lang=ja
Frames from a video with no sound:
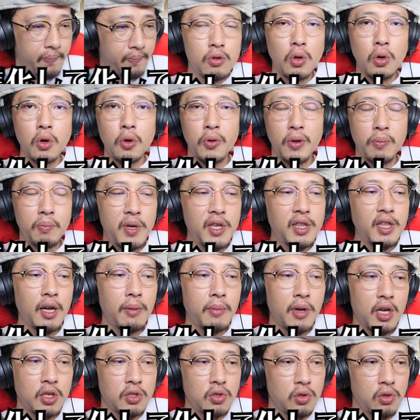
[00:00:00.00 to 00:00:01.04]
ドルフィ見た
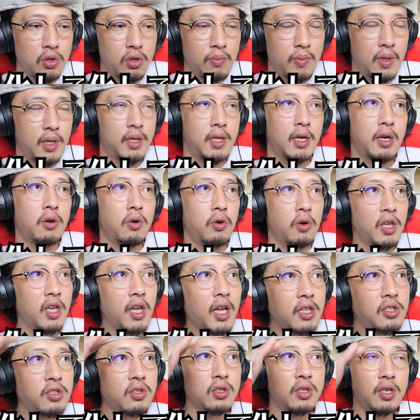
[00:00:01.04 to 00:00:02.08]
目がちょっとまたこうい
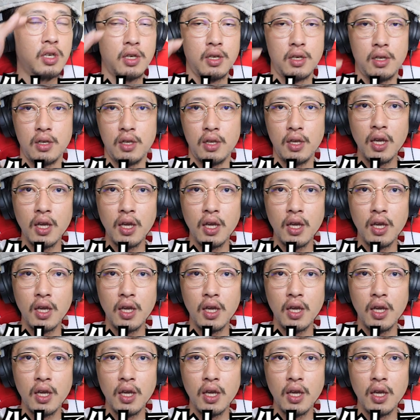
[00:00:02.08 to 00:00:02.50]
かつい